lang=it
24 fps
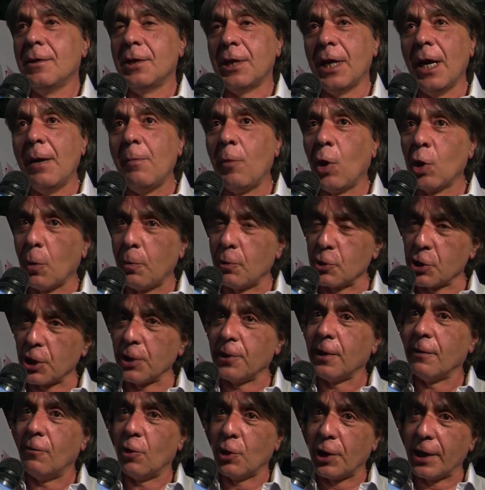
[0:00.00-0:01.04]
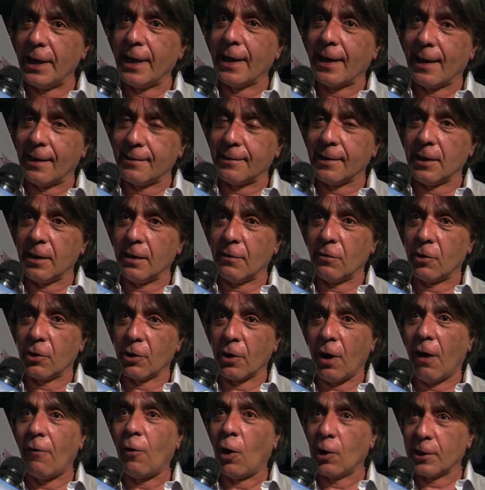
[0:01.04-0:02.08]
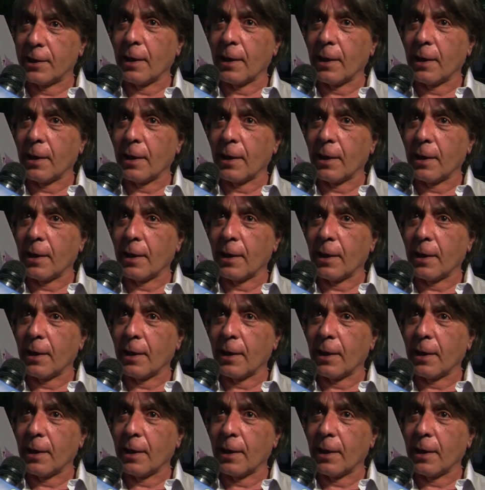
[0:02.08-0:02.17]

sia in modo positivo che negativo. No?